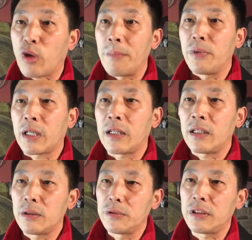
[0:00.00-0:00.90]
传播他那
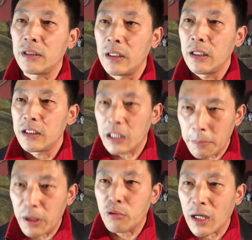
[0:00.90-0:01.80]
些东西，现在
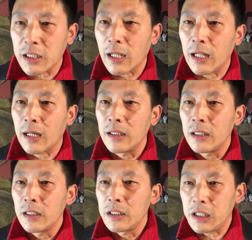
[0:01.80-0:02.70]
被抓起来了。
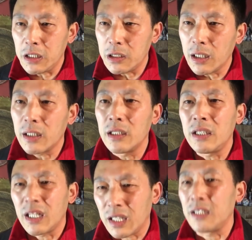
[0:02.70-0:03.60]
其实这个
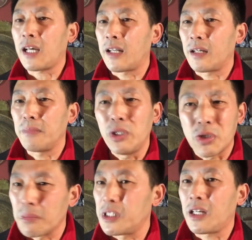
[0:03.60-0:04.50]
人也挺惨的，没有
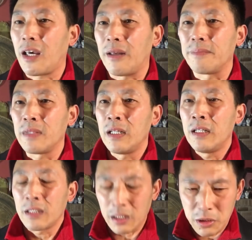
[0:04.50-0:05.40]
什么钱，
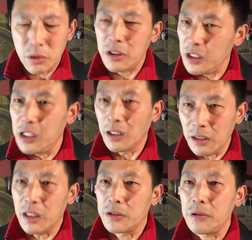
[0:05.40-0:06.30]
他就是一
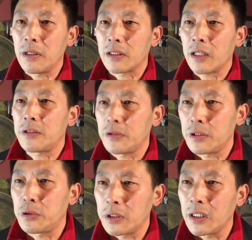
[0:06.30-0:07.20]
腔热血，他就
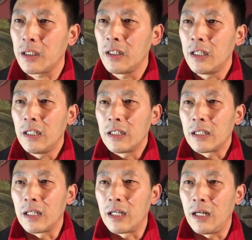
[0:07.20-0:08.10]
是觉得，
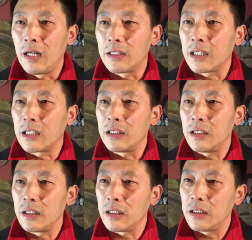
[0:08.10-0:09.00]
呃，这个
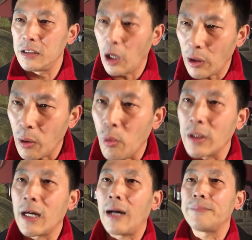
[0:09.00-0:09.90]
也要让国
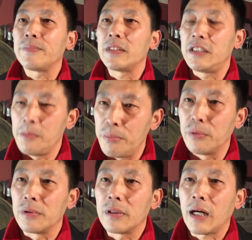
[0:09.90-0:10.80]
家进
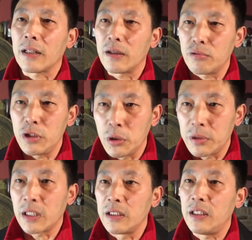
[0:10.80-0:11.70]
步啊，他追求
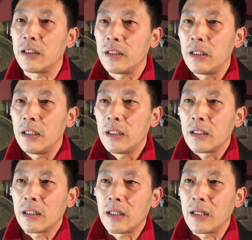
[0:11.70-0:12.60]
正义，
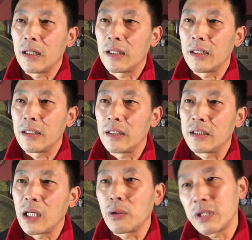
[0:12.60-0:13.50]
呃，
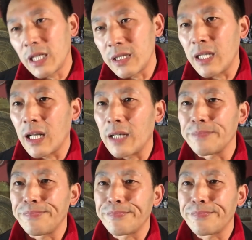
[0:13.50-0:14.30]
结果现在呢？